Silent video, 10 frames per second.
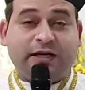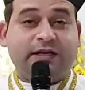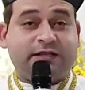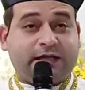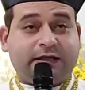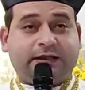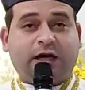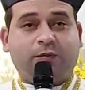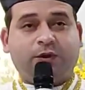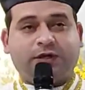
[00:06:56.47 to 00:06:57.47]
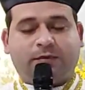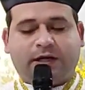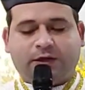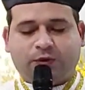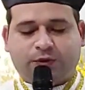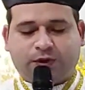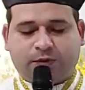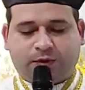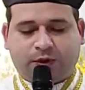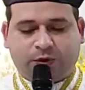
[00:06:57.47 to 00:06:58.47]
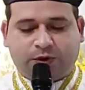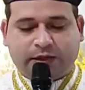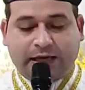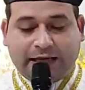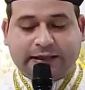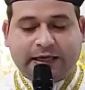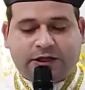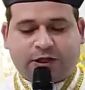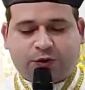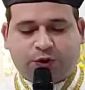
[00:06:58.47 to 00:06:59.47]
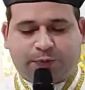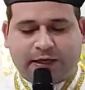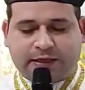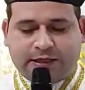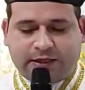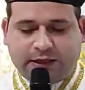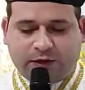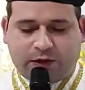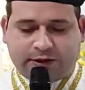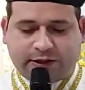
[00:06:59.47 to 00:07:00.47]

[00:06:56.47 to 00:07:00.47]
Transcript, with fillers: Um feliz Natal, meus amados irmãos, é ter Jesus presente